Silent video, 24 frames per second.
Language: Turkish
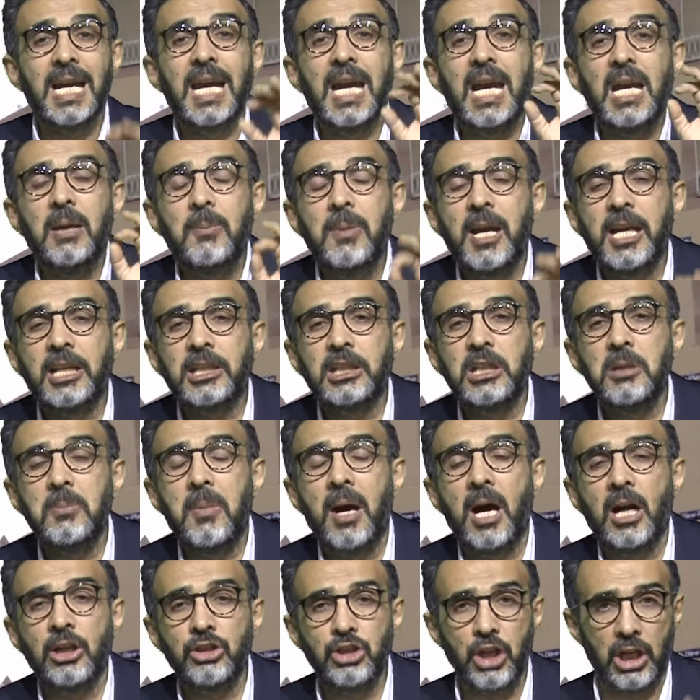emekli
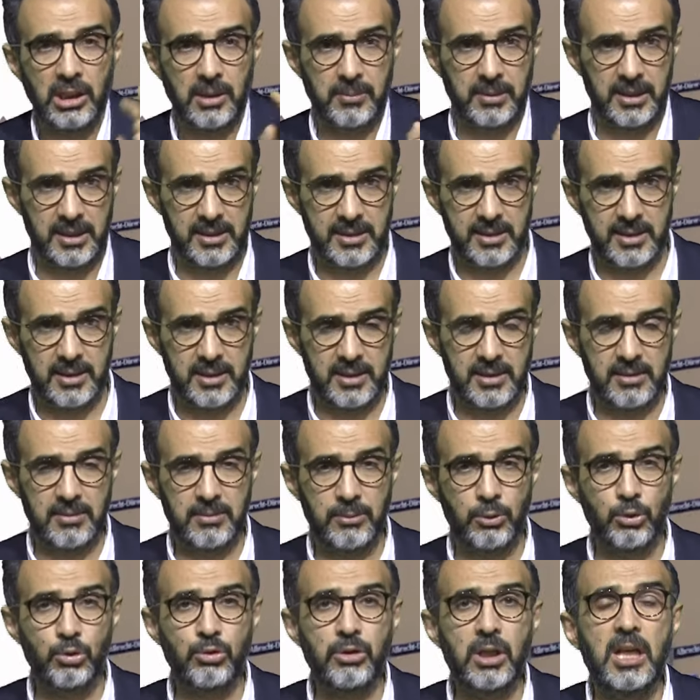maaşı alabilirsiniz.
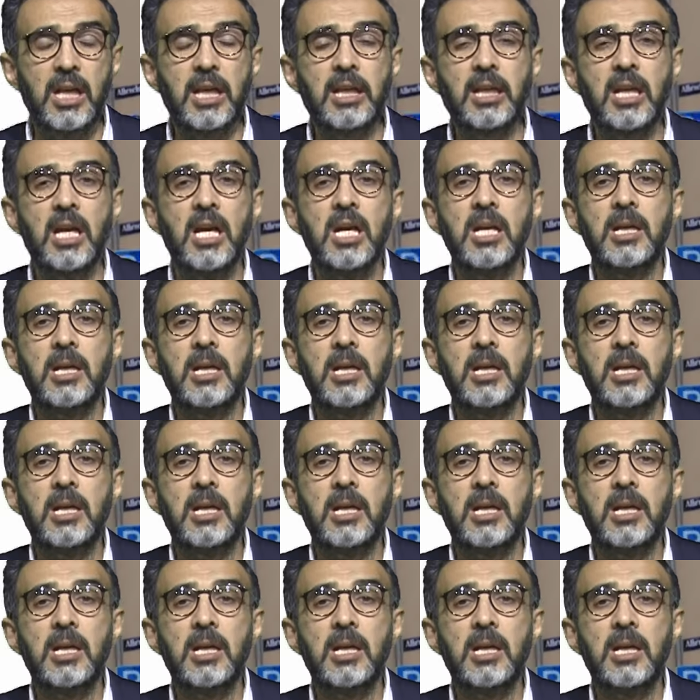Üstelik